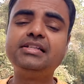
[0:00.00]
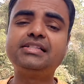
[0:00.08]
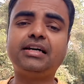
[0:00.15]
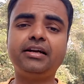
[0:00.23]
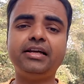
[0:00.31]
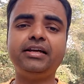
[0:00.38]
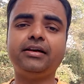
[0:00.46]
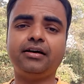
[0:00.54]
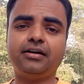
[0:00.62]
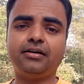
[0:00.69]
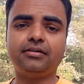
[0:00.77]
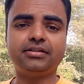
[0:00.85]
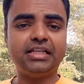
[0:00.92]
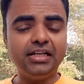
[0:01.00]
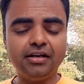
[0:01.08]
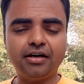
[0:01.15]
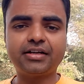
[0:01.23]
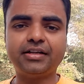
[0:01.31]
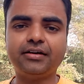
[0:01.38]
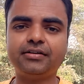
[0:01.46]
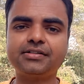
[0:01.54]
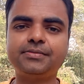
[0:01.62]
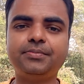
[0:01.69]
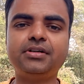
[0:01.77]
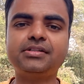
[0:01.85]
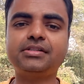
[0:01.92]
साढ़े तीन लाख के
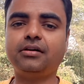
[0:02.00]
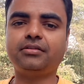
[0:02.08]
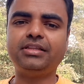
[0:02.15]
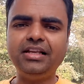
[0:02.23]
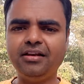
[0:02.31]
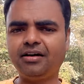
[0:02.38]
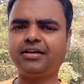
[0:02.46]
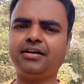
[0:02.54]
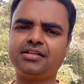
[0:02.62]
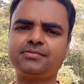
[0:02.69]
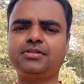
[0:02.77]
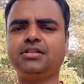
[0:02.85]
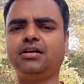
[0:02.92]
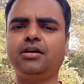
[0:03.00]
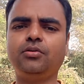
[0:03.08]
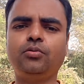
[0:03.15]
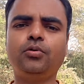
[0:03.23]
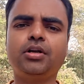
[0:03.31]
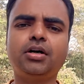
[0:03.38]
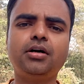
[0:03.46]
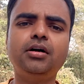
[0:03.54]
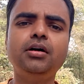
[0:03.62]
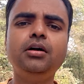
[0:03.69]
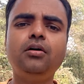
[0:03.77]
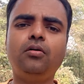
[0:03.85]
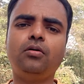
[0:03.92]
आसपास तीन लाख के आसपास लगा लो कोटा का
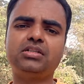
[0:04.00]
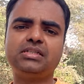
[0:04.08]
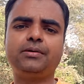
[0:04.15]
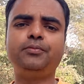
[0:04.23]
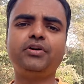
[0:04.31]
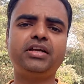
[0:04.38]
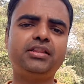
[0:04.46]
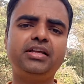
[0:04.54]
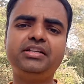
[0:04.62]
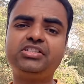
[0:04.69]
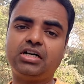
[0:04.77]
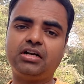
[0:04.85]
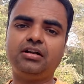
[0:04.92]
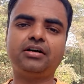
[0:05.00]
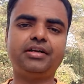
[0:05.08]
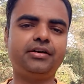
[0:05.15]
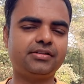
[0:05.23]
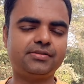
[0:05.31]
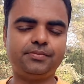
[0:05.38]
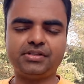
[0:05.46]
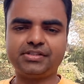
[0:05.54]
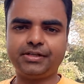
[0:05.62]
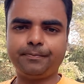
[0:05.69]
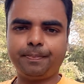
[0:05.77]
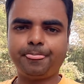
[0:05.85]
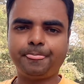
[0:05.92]
और जबलपुर कितना है चार लाख के आसपास
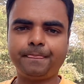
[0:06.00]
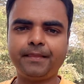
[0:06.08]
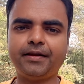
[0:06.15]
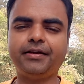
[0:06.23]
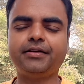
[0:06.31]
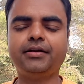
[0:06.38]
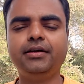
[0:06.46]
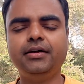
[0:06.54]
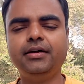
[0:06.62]
है राइट